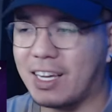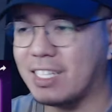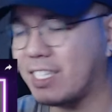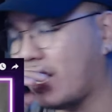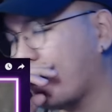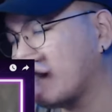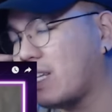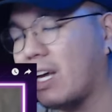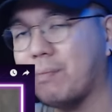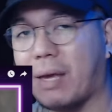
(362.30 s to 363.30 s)
guys, ah, para
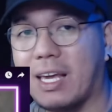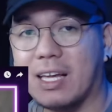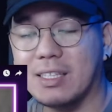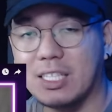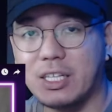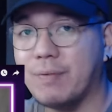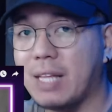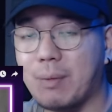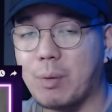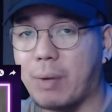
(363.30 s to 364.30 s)
sa akin, pahinga, deserve
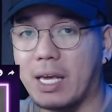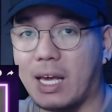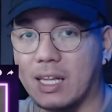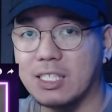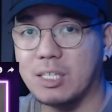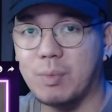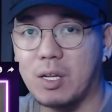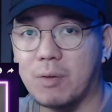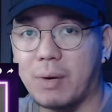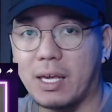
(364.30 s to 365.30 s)
nila magpahinga, deserve
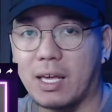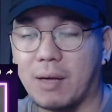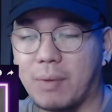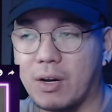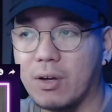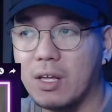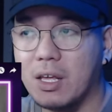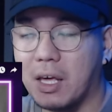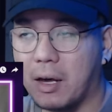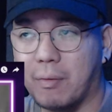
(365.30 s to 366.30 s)
nila magpahinga, pero,
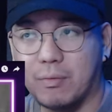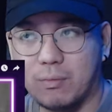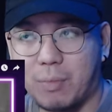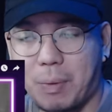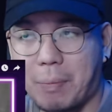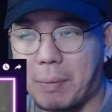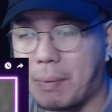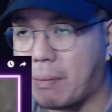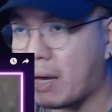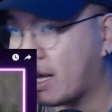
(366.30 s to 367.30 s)

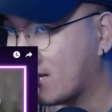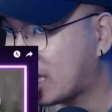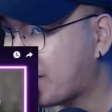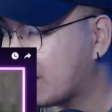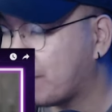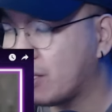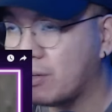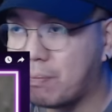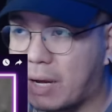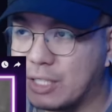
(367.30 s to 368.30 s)
mapapap- makikita mo naman
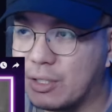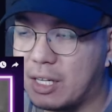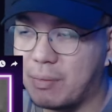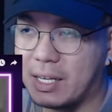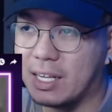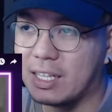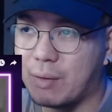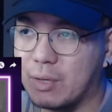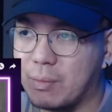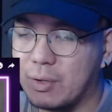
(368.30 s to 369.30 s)
yung passion nila, makikita
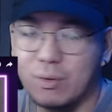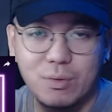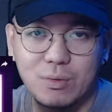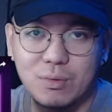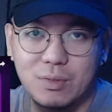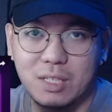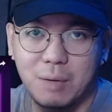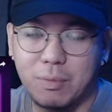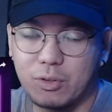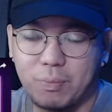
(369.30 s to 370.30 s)
mo naman yung
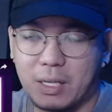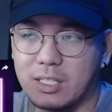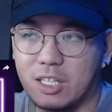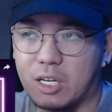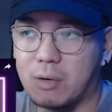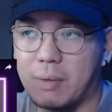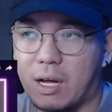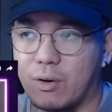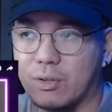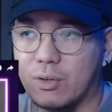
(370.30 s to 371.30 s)
trabaho pa sila
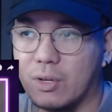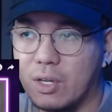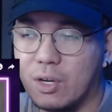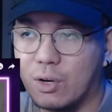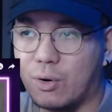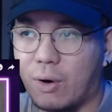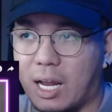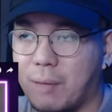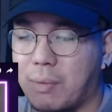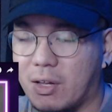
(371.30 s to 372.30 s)
trabaho, no? Kung
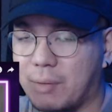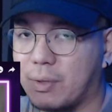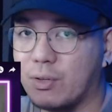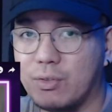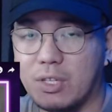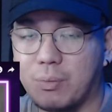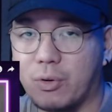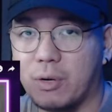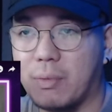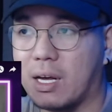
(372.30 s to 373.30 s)
halimbawa napanood niyo na po
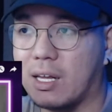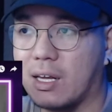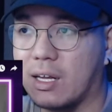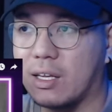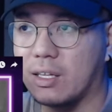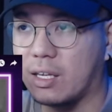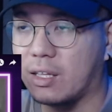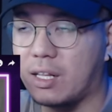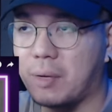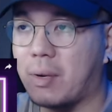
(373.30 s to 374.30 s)
yung mga
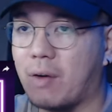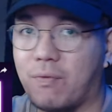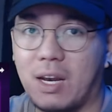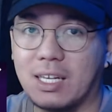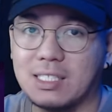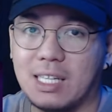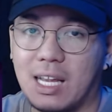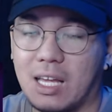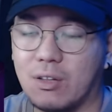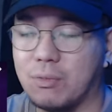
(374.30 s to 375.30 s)
yan na mga vlogs
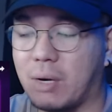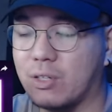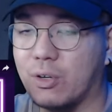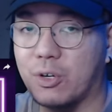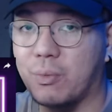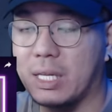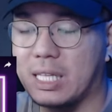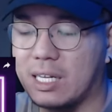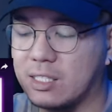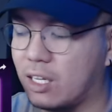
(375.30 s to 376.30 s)
nila, no, yung mga
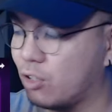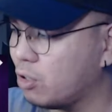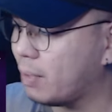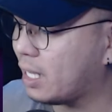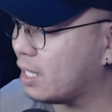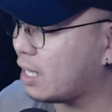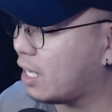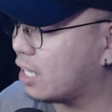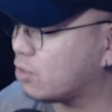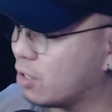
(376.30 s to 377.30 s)
documentaries nila. Doon makikita
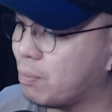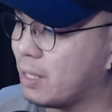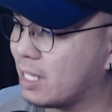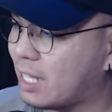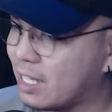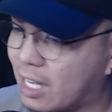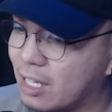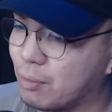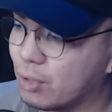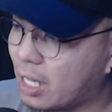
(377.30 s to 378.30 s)
guys kung ano
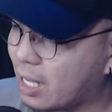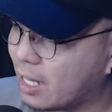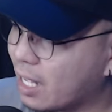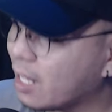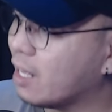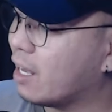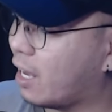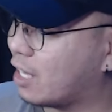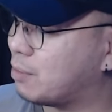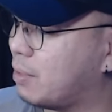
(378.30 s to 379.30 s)
pinagdadaanan po talaga ng
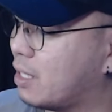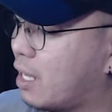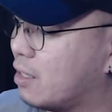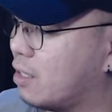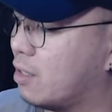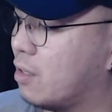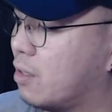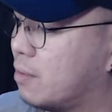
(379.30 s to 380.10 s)
SB19, ah.